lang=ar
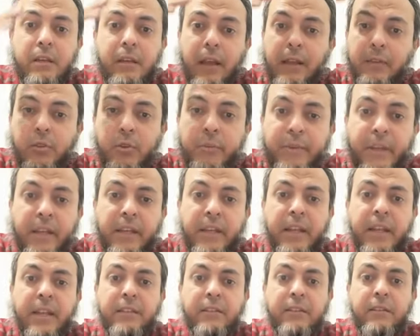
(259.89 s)
عنده
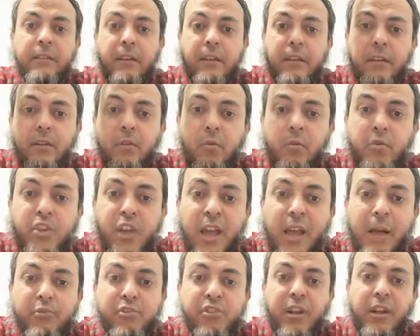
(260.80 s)
امكانيات
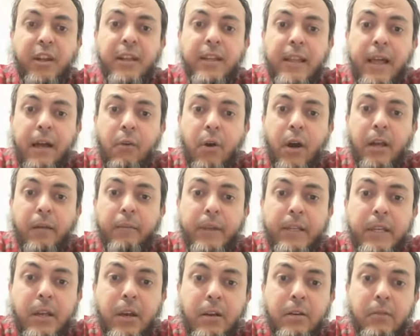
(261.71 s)
وشقه مستقله
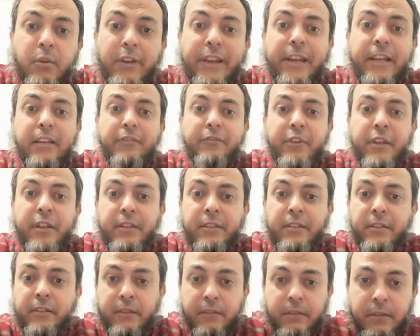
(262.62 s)
وعربيه وجيرل
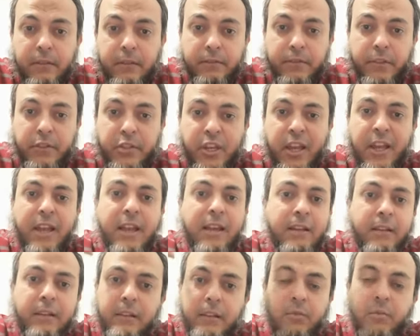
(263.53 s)
فريند في
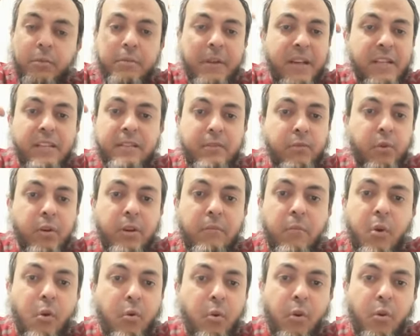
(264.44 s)
الشقه ويمارس
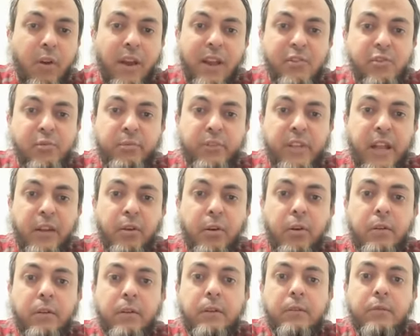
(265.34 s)
كل ما هو كله عايزه متاح
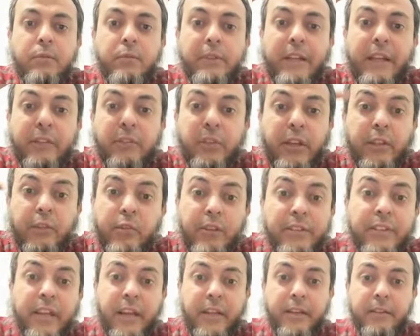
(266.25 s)
له ويجد تجد
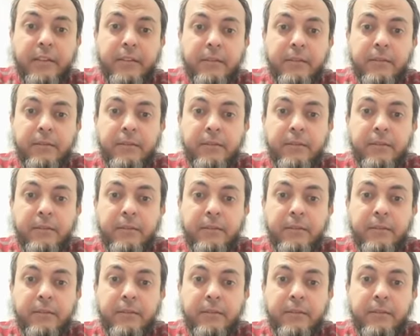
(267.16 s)
وينتحر